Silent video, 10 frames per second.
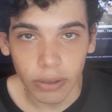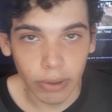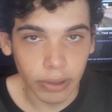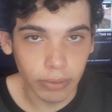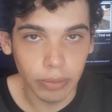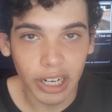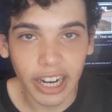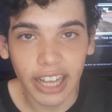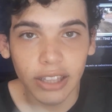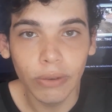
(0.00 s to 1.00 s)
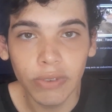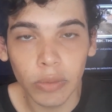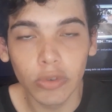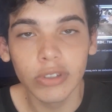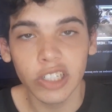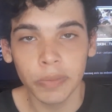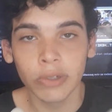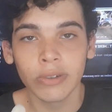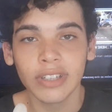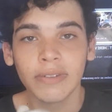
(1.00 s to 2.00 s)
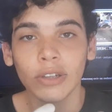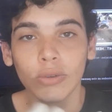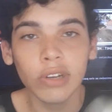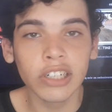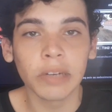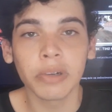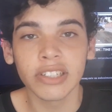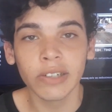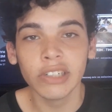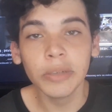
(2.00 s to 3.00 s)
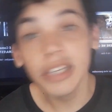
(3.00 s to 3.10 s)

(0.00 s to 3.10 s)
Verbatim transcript: O, o mangá é tão famoso que as pessoas estavam doidas já pra sair o anime.